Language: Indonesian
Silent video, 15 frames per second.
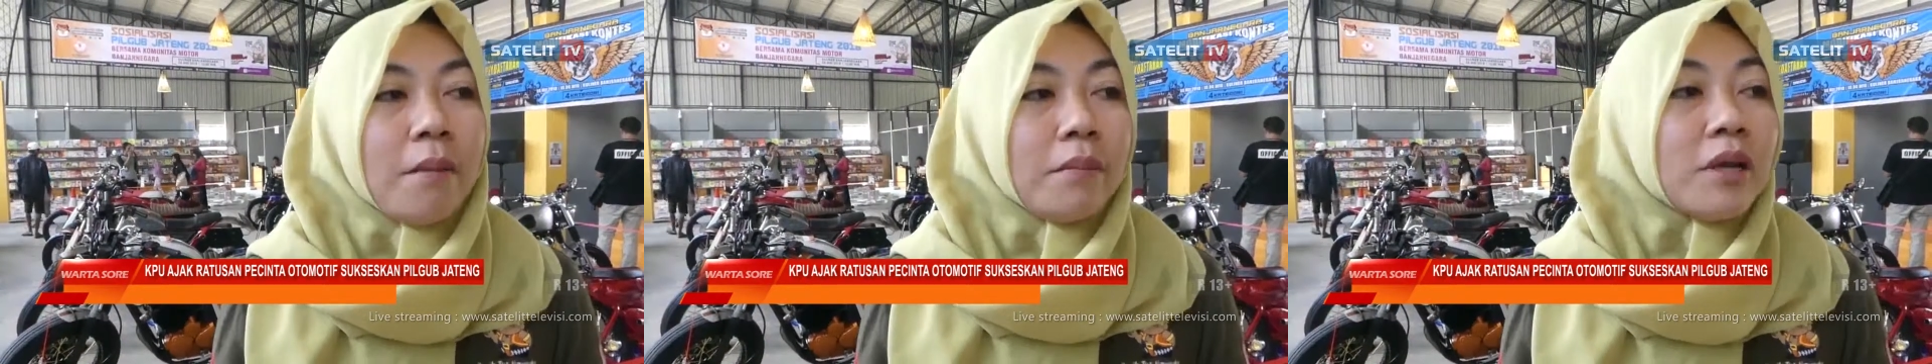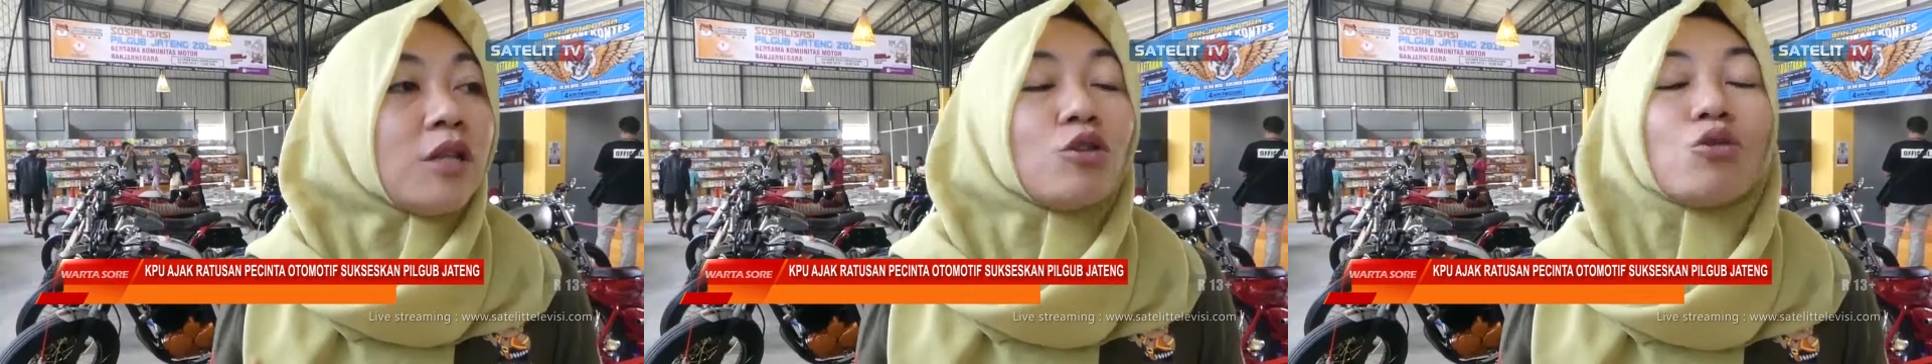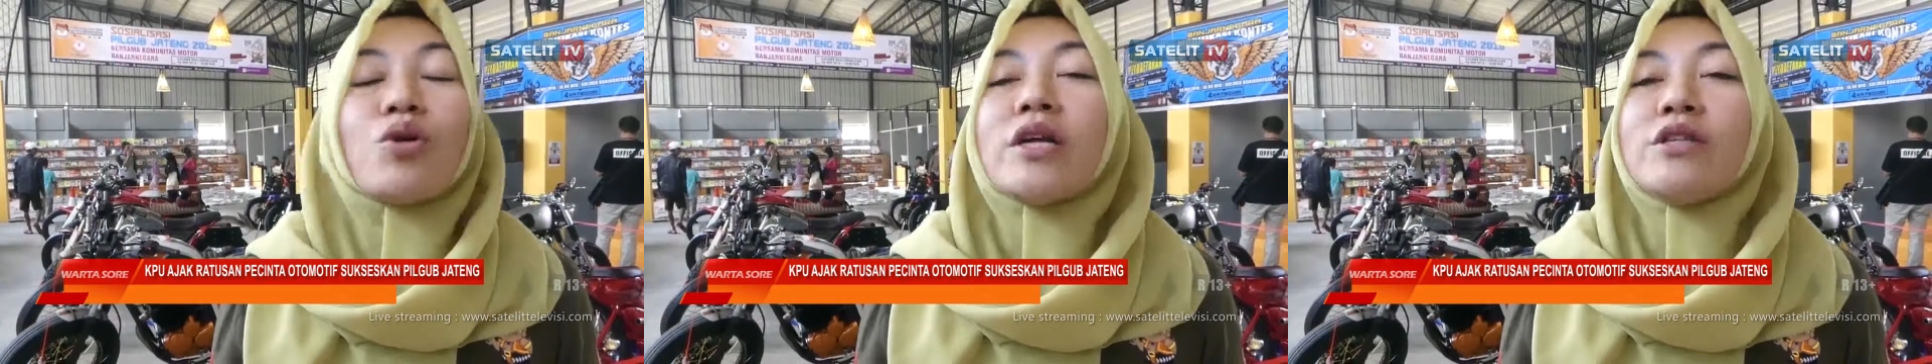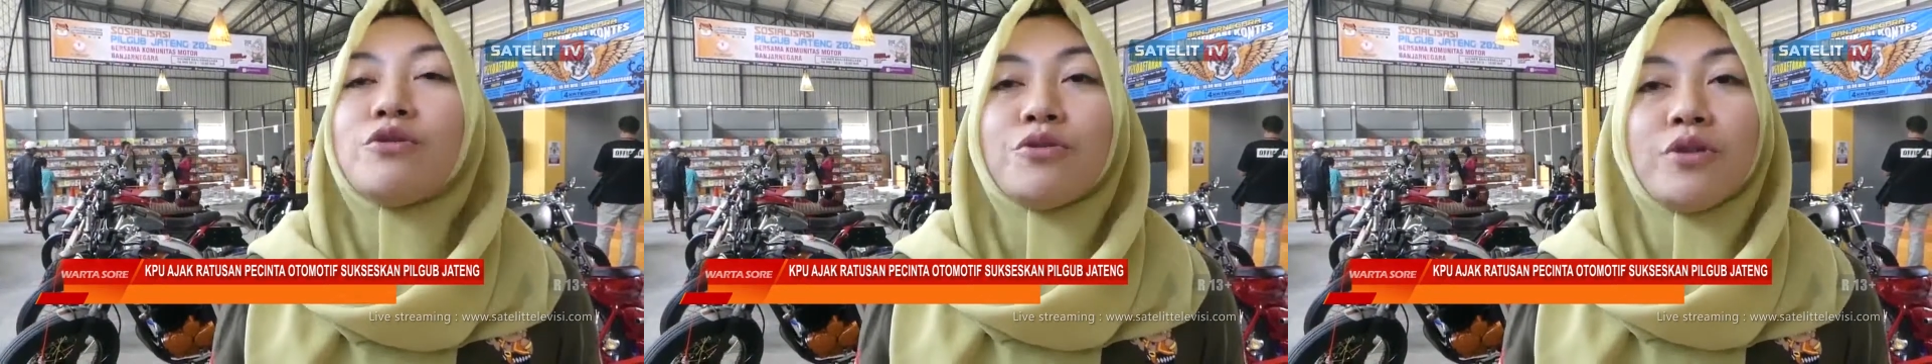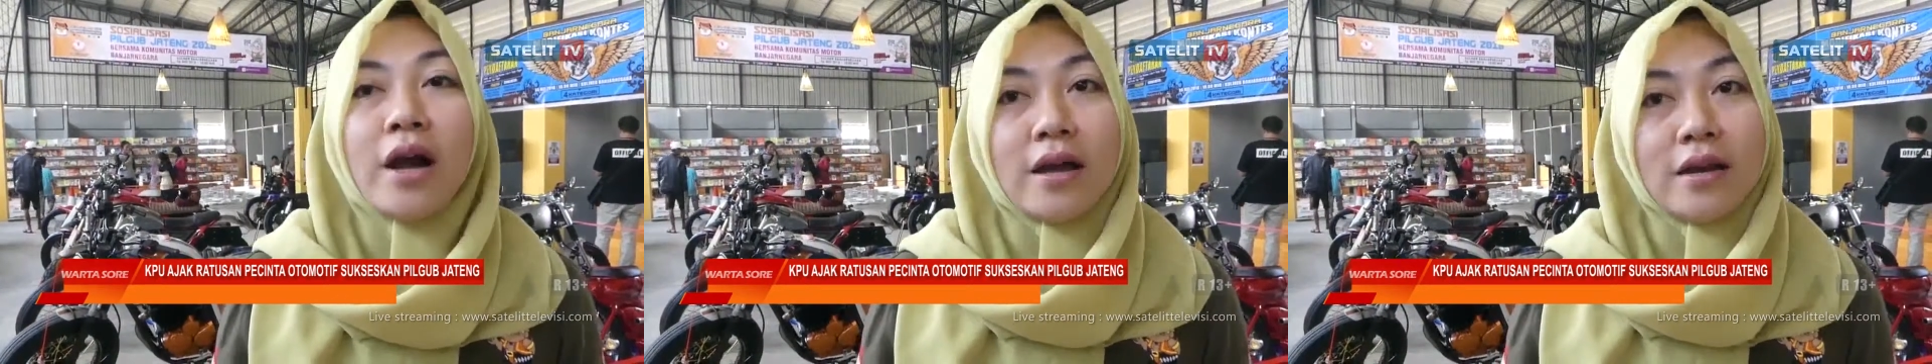menentukan
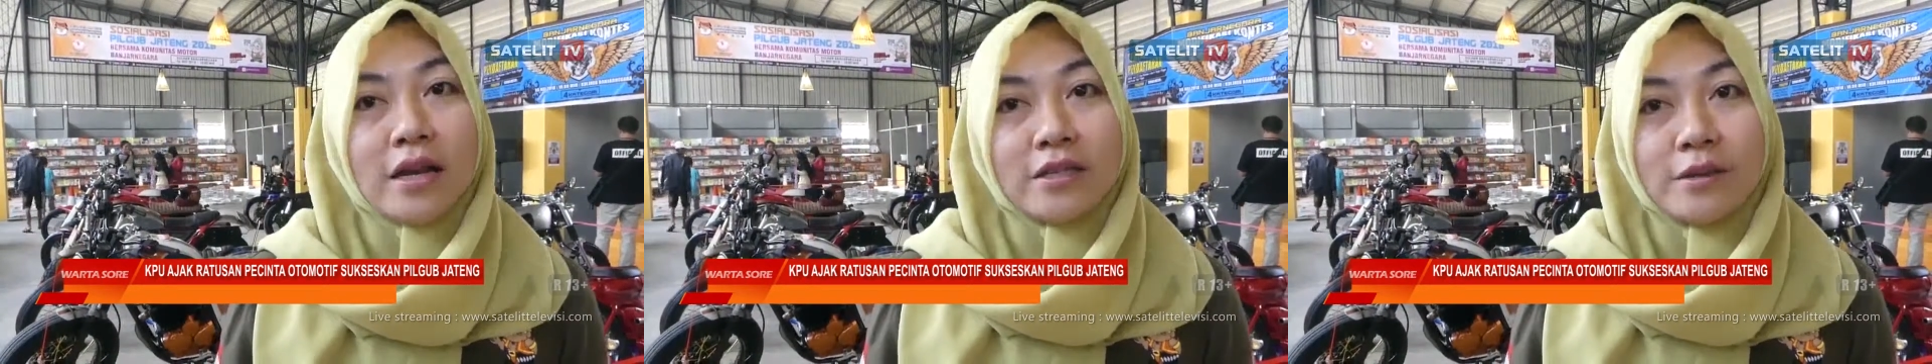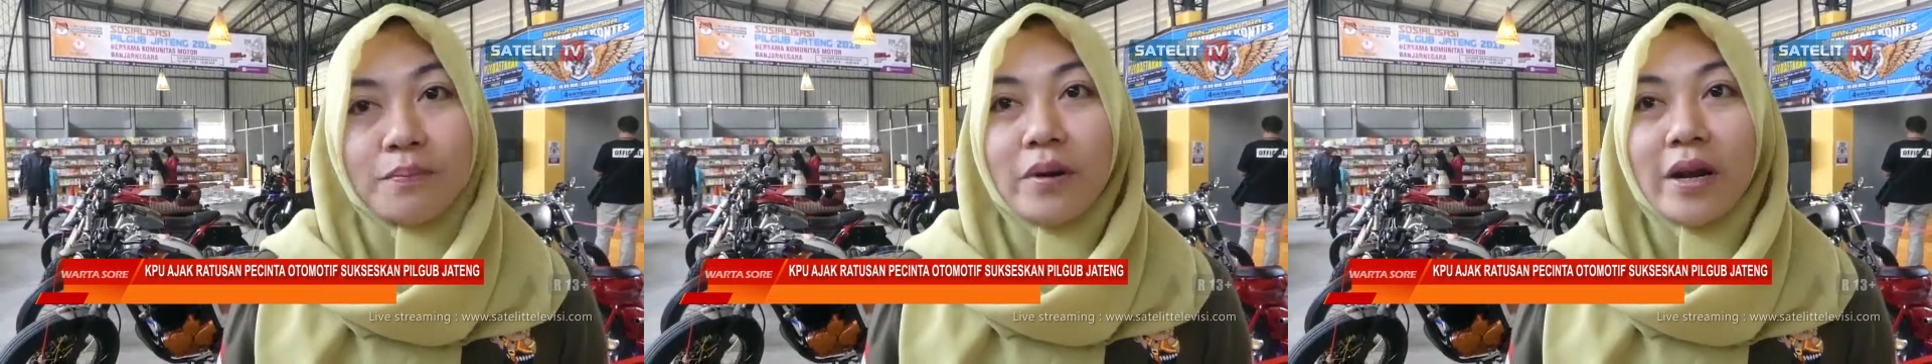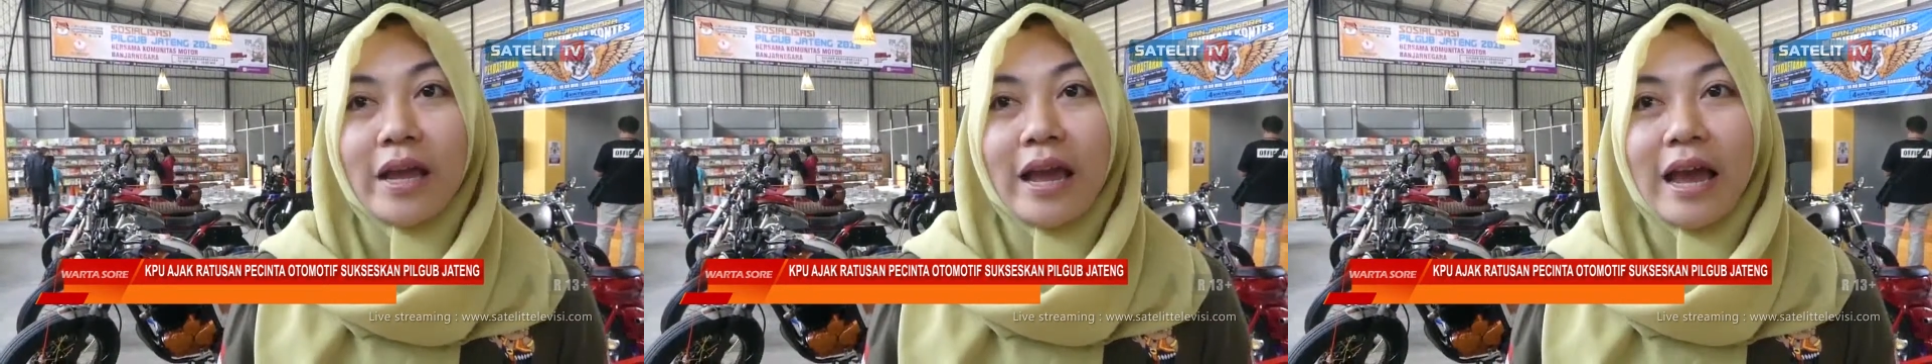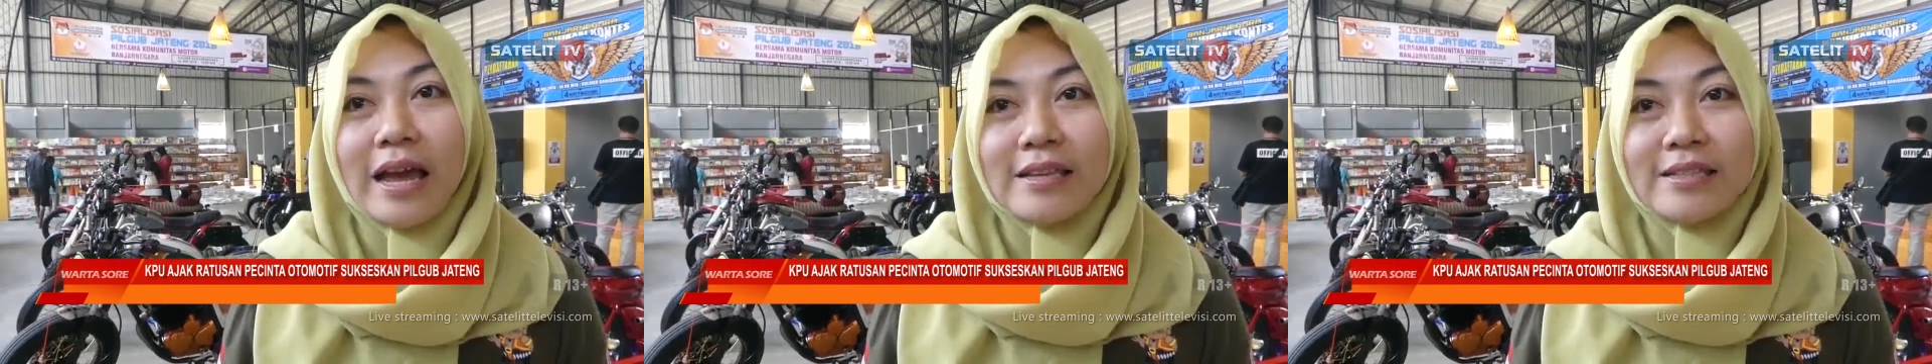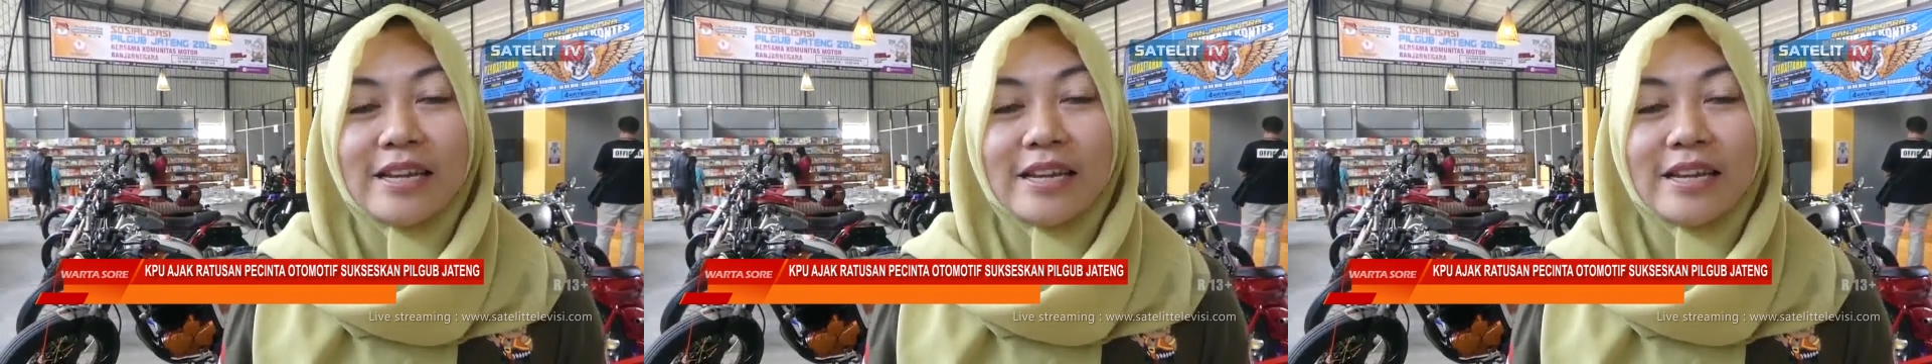juga nasib mereka.